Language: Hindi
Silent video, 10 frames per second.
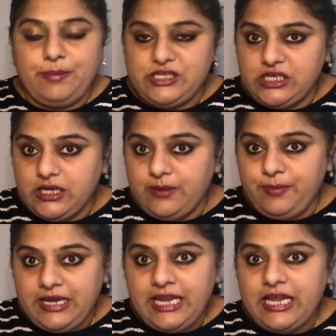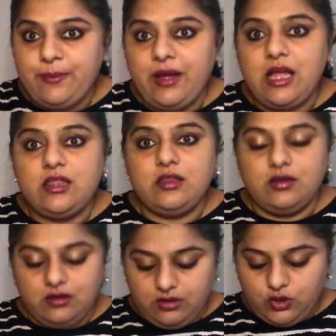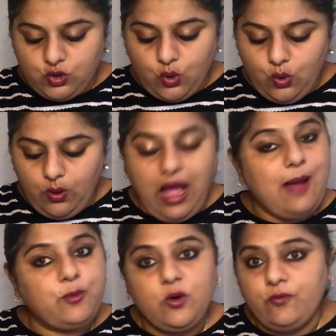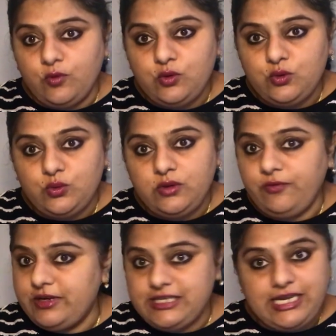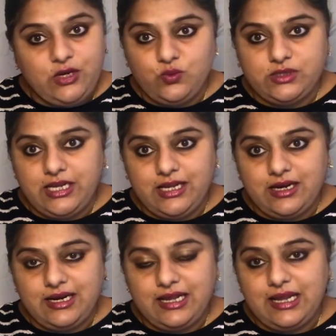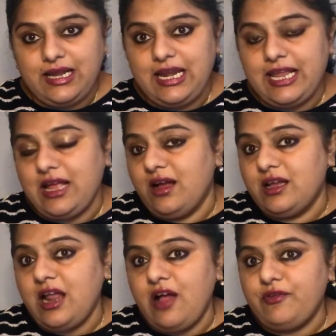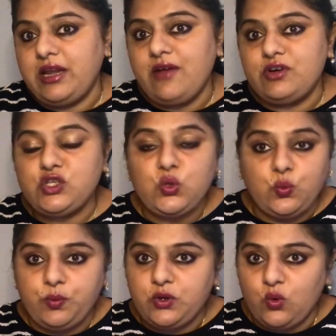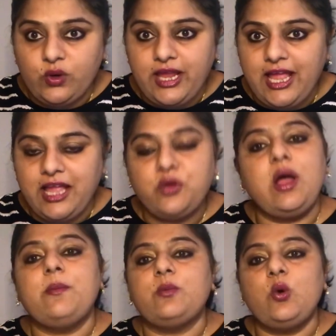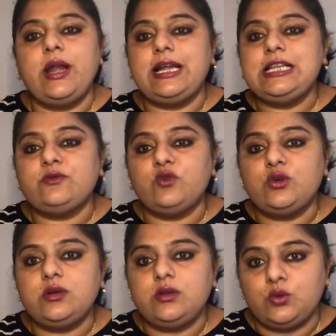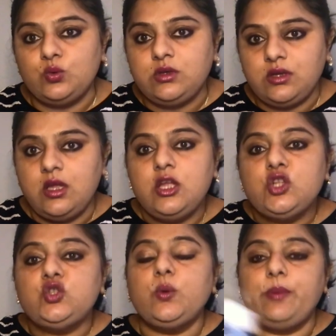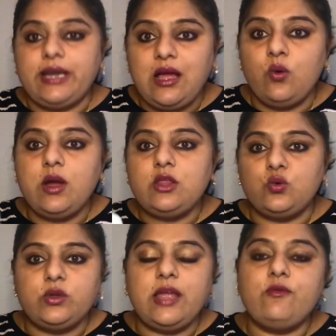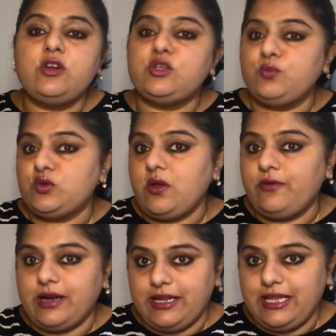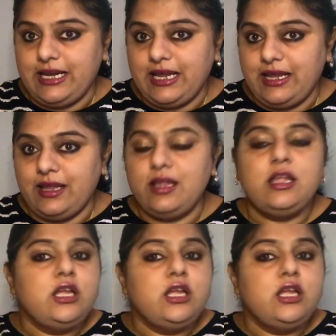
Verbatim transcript: बच्चे के पीने के बाद तो आपको वो दूध फिर से यूज़ नहीं करना है लाइक अगर हाफ एन आवर से ऊपर हो गया है तो आपको एटलीस्ट वो दूध जो बना हुआ दूध है वो डिस्पोज ऑफ कर देना है